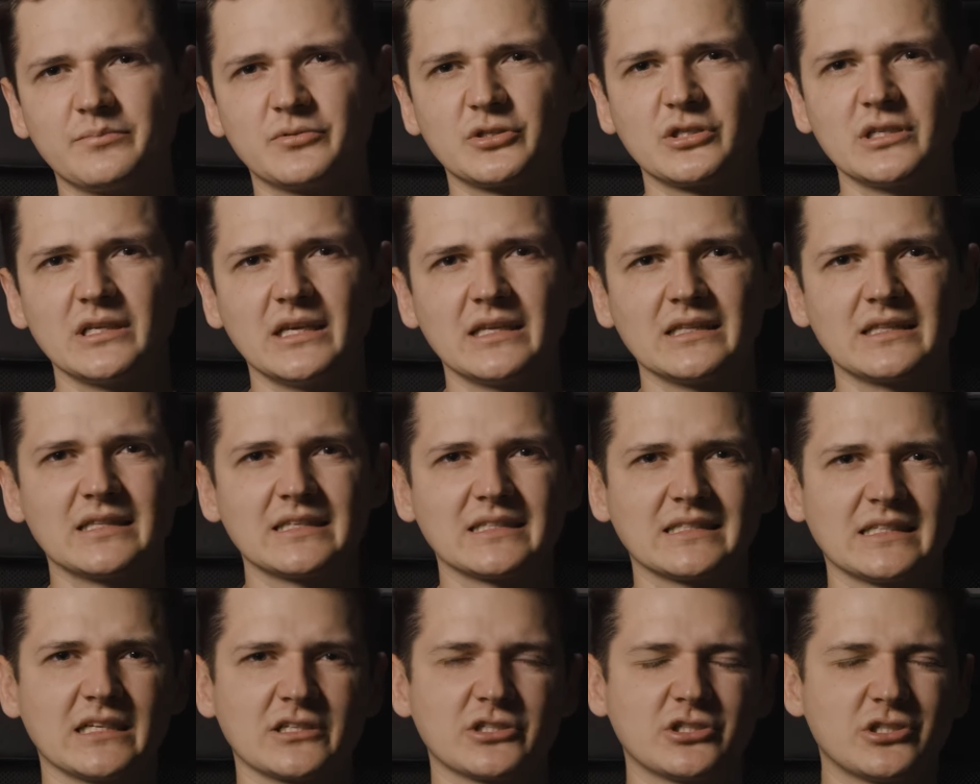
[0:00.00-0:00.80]
przyjęte
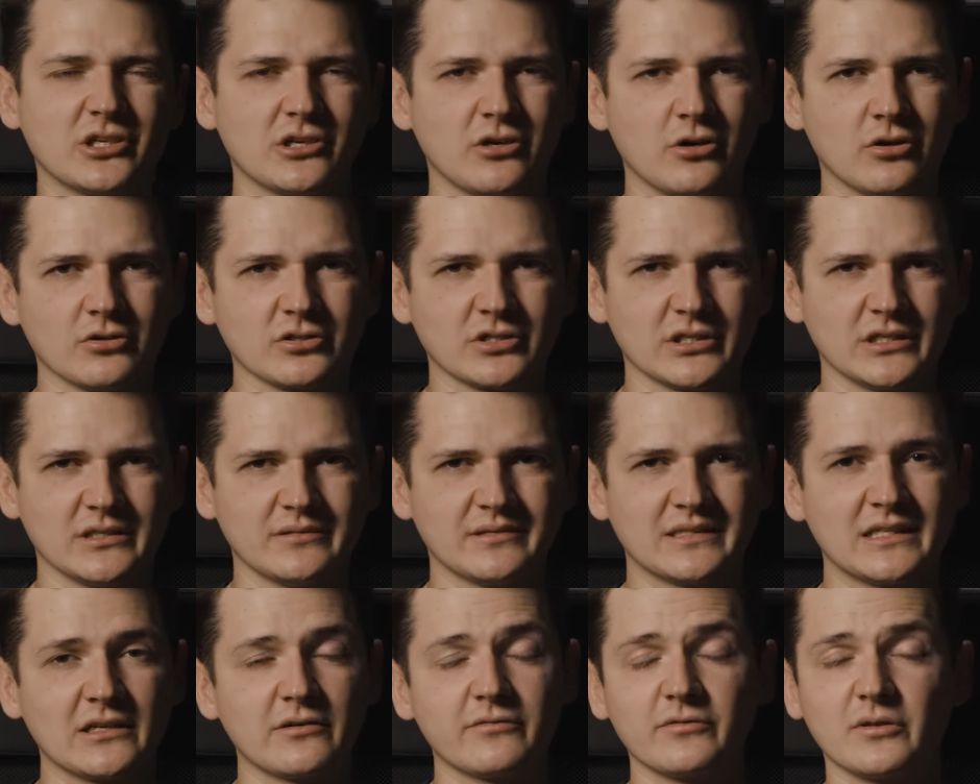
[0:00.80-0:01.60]
znacznie gorzej,
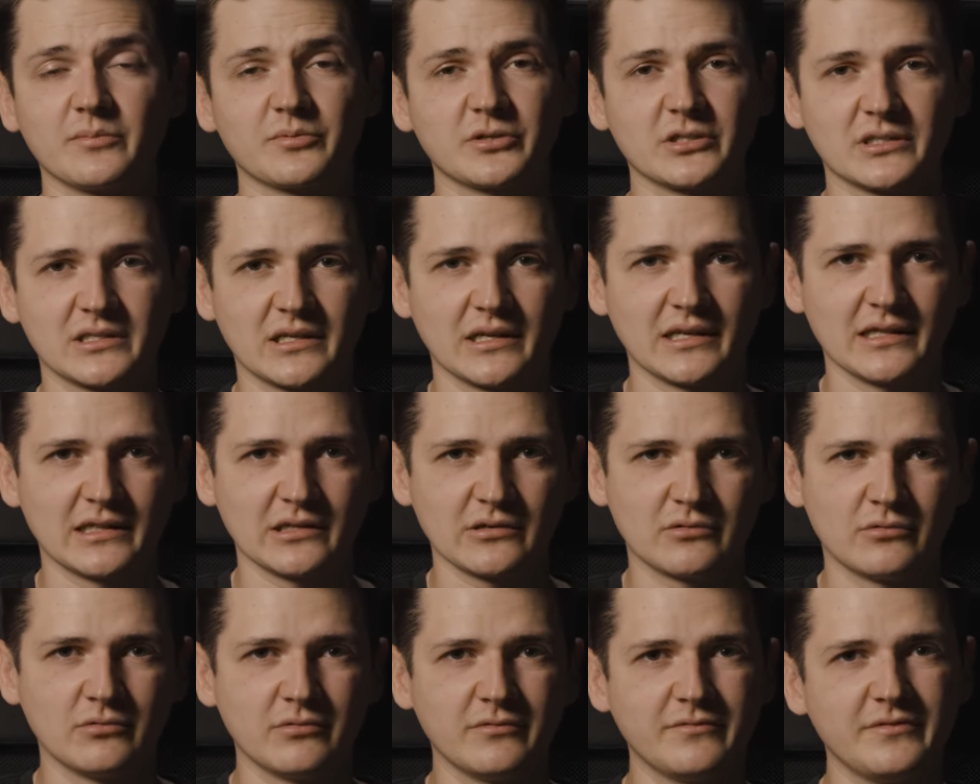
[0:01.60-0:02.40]
zarówno przez
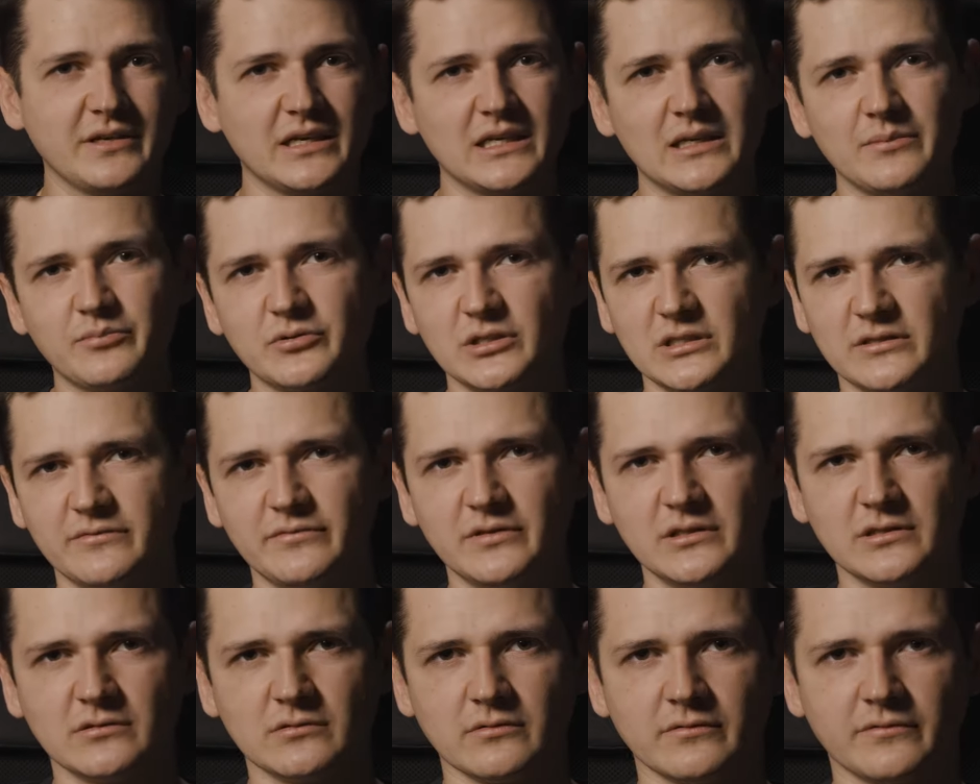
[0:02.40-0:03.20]
krytyków, jak i przez
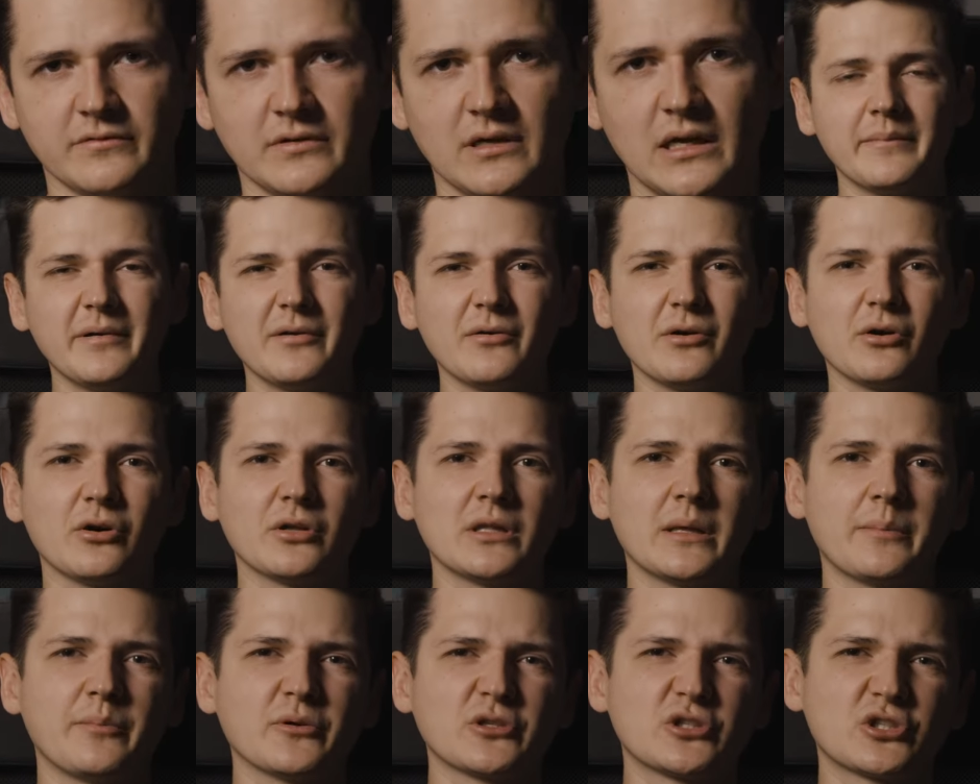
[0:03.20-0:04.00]
widzów. Były
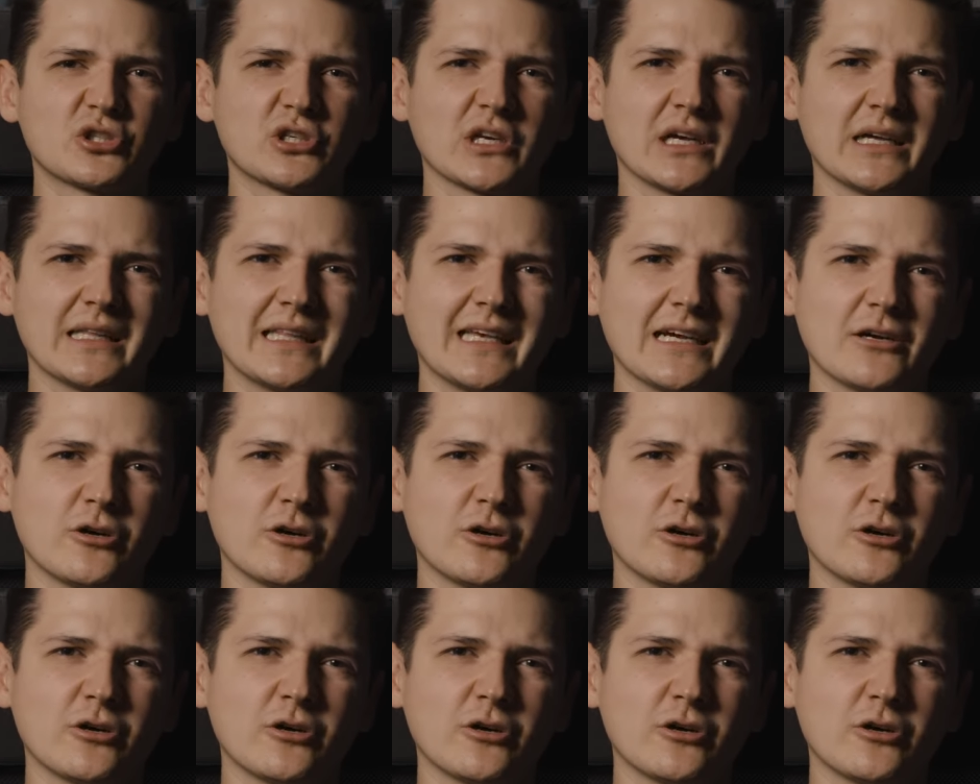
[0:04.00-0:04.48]
one postrzegane